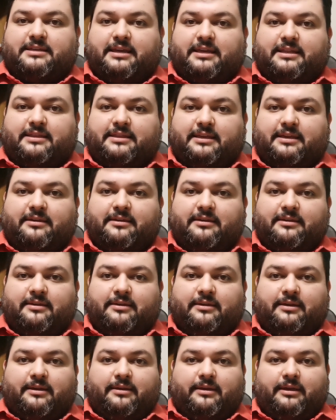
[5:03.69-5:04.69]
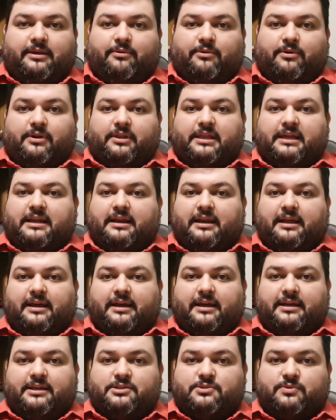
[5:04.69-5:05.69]
7 y
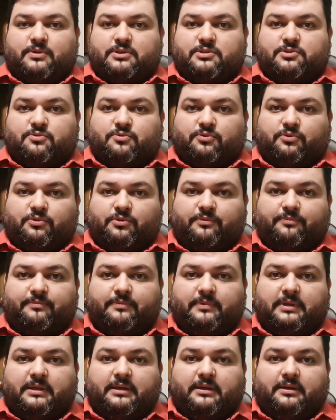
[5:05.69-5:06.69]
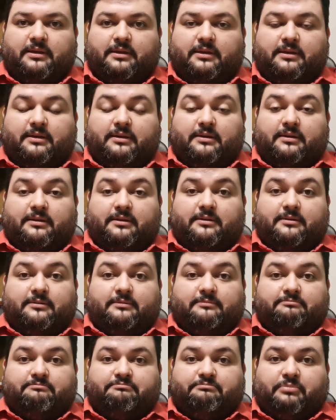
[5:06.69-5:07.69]
bordarla en su escudo.
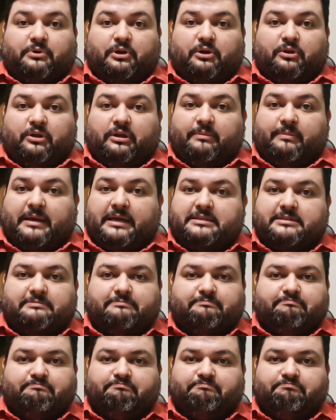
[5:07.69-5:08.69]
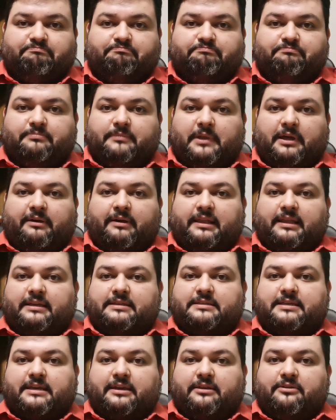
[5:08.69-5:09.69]
Por lo demás, la
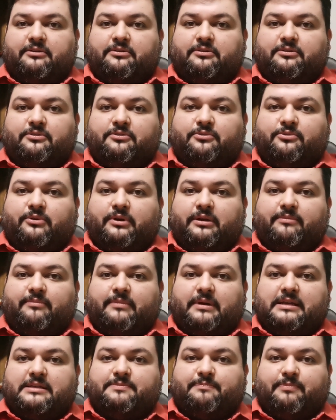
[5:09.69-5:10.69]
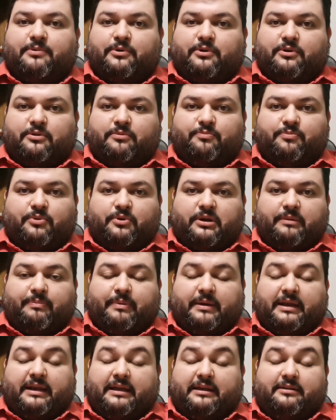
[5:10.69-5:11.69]
verdad es que no, no hay más por, por
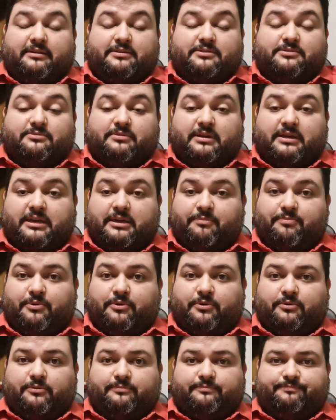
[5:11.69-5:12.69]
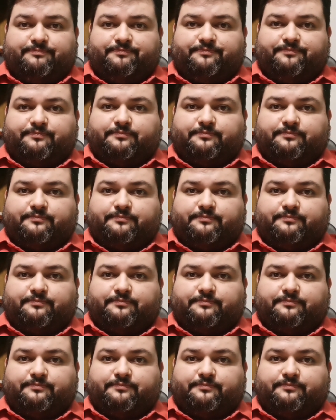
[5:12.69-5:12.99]
reparar. Es un equipo